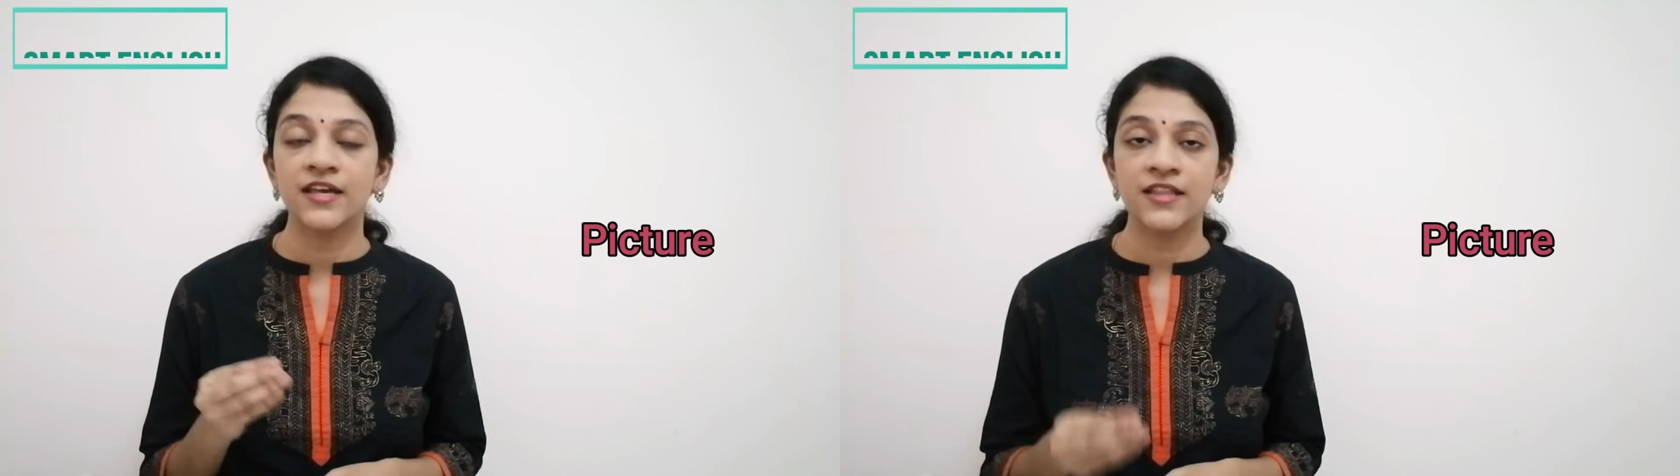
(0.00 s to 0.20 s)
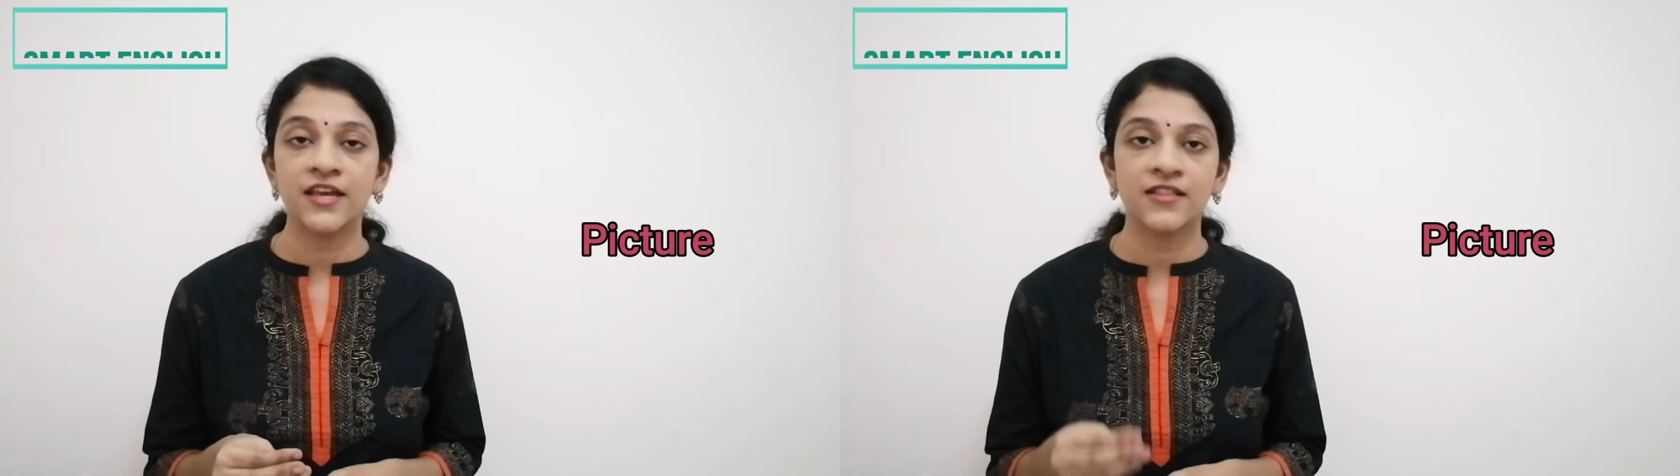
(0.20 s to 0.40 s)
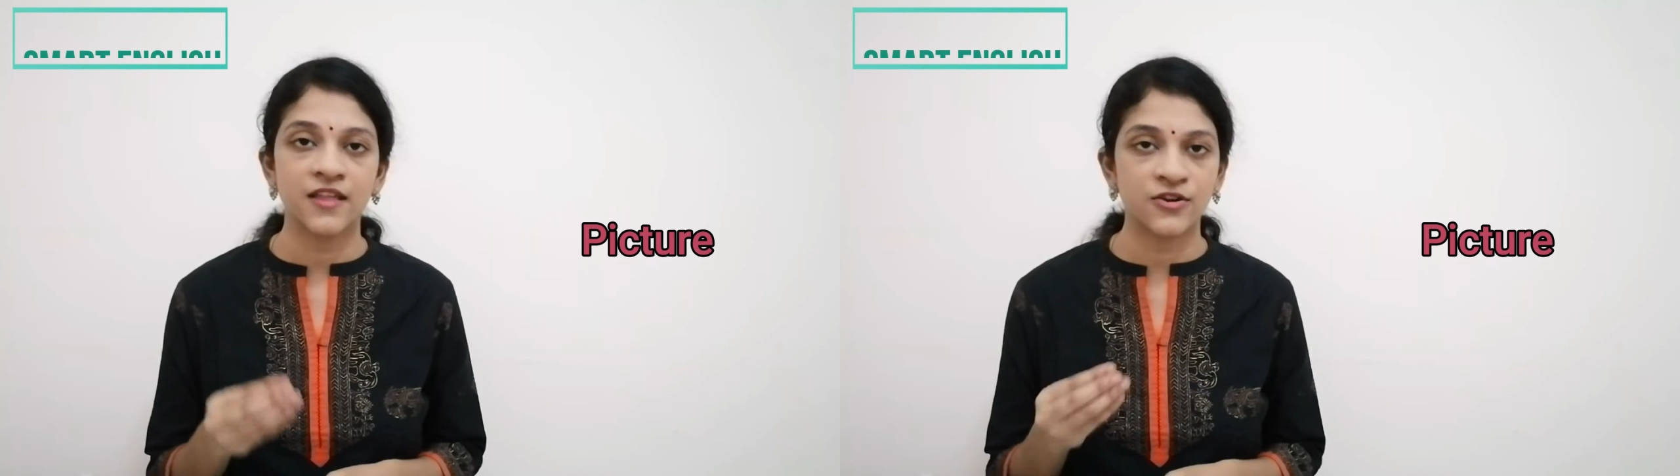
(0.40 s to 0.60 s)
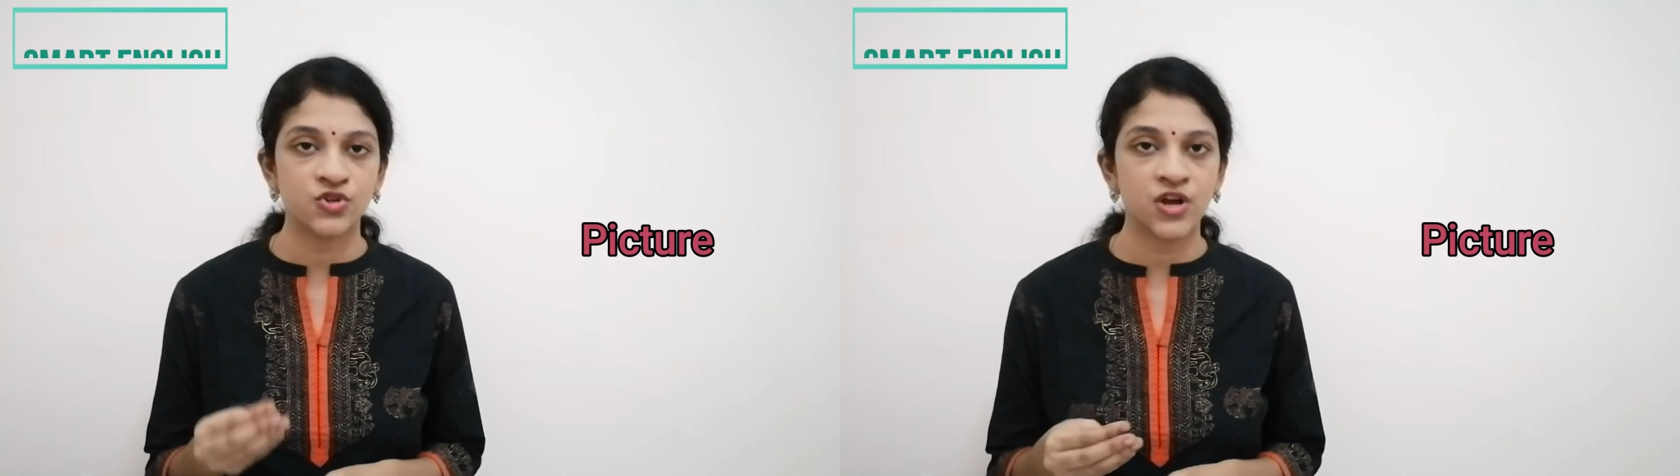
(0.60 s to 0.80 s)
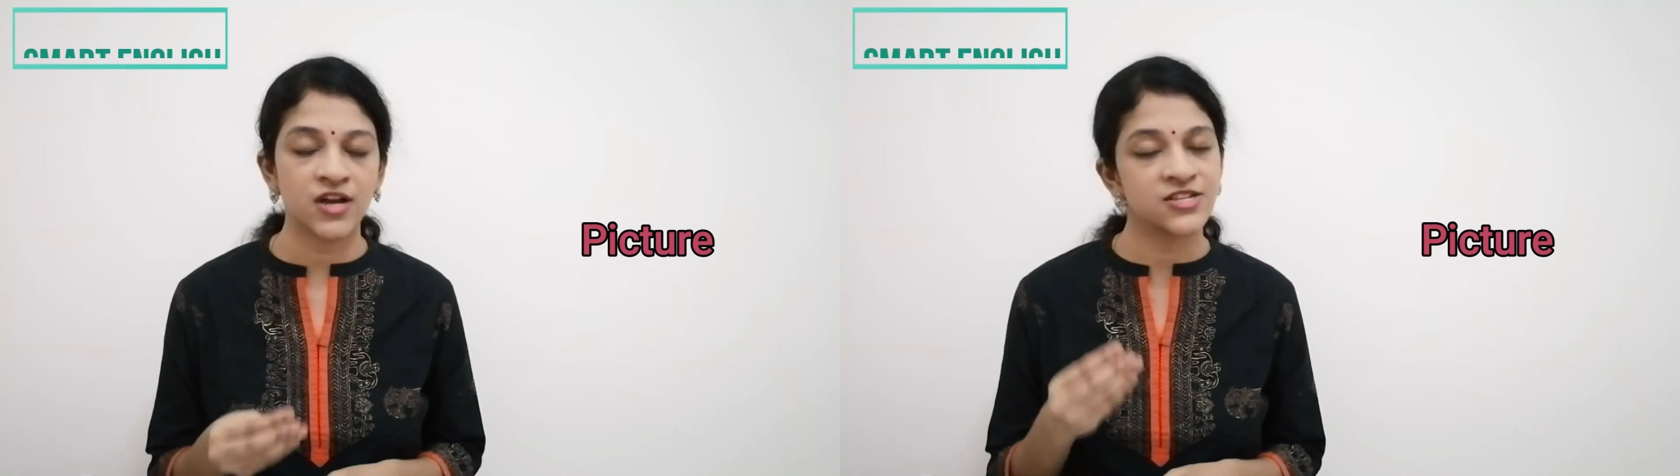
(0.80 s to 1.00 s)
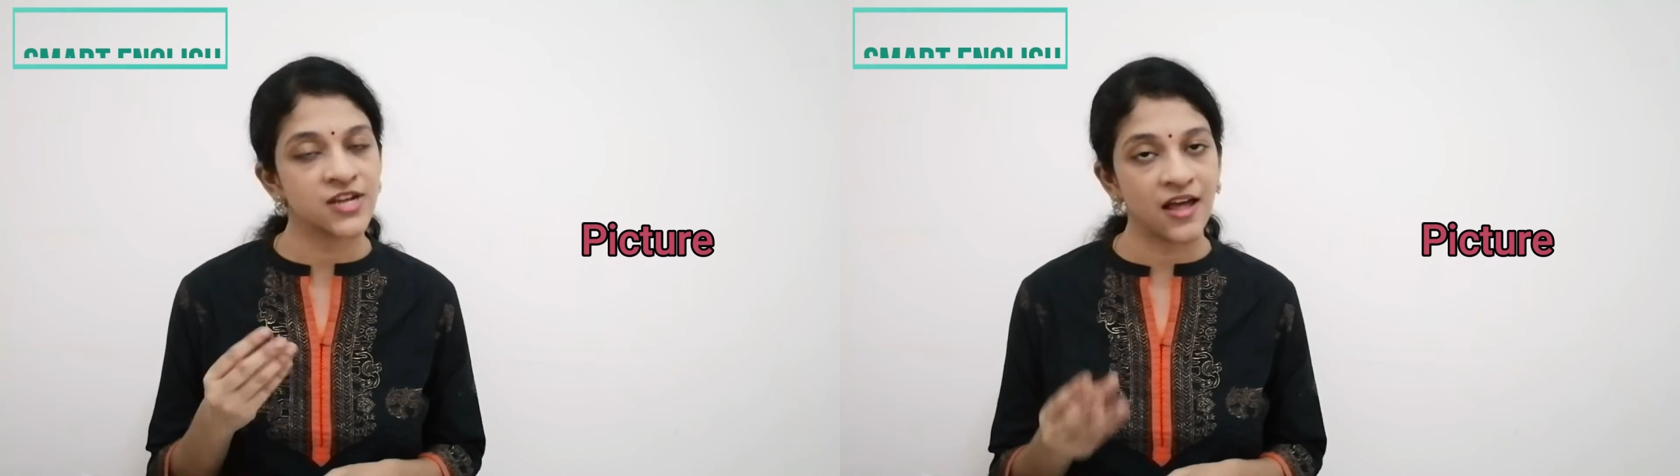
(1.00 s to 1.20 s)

ఇది తరచుగా